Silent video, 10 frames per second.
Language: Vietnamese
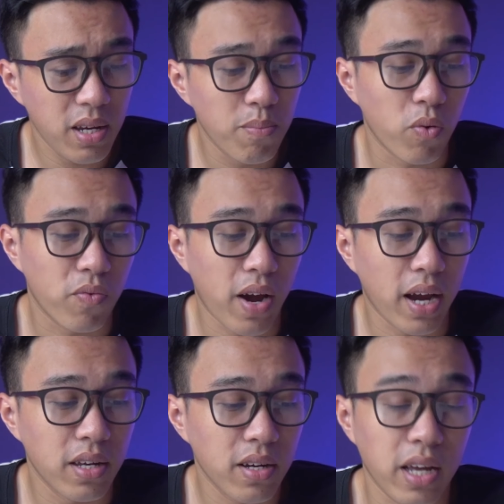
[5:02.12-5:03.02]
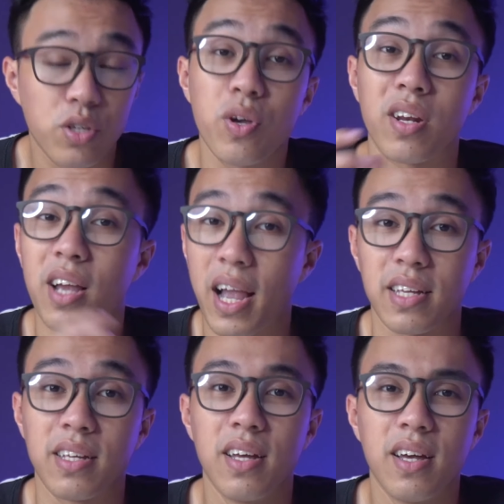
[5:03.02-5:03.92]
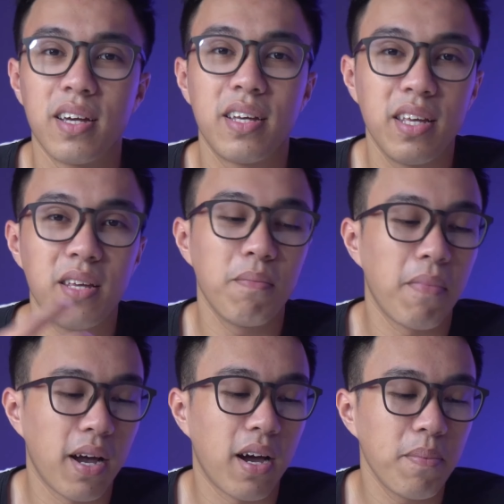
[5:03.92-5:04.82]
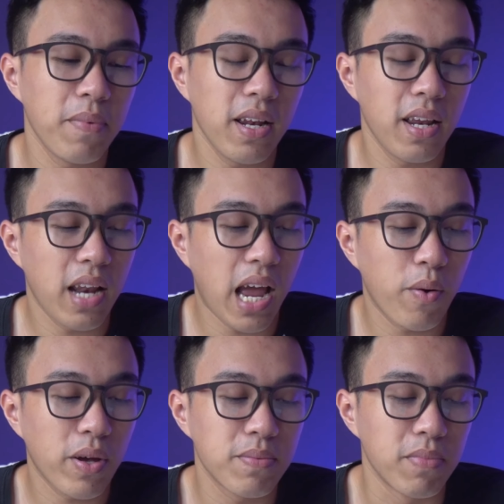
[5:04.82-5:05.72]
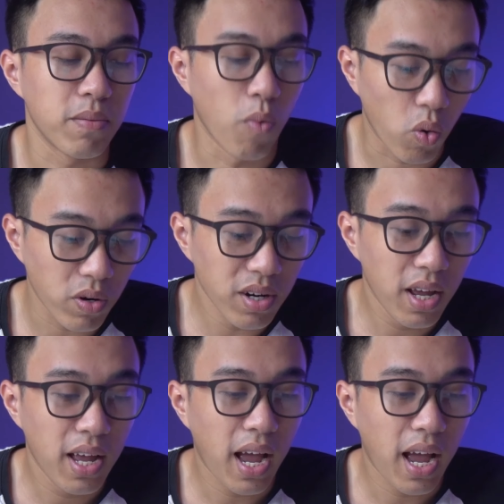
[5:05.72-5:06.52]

đi một vài những cái chuyển cảnh khi mà update lên iOS 14